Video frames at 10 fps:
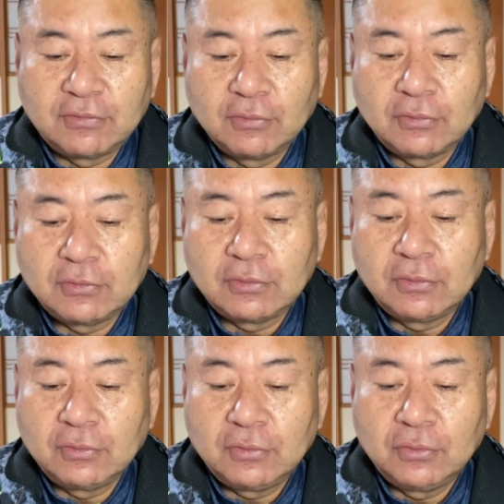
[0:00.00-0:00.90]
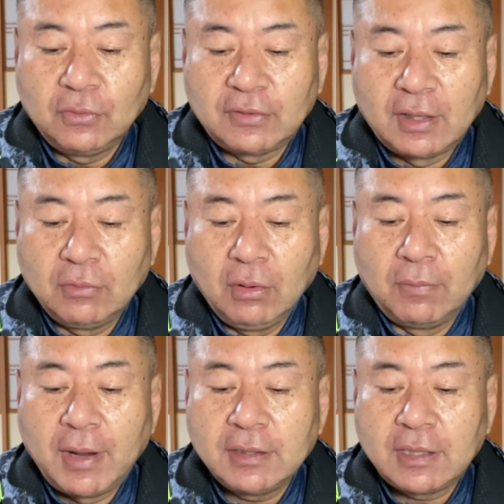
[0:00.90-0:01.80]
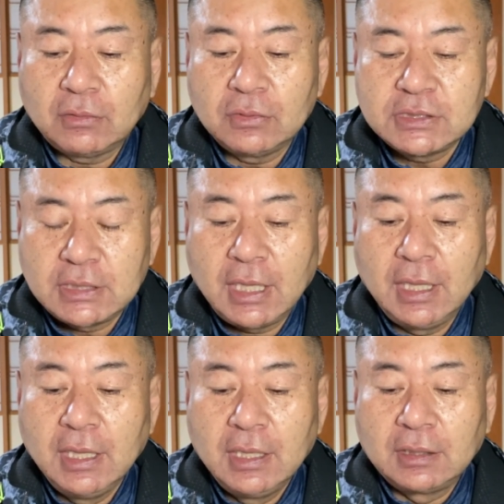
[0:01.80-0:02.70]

相続する不動産を売却して、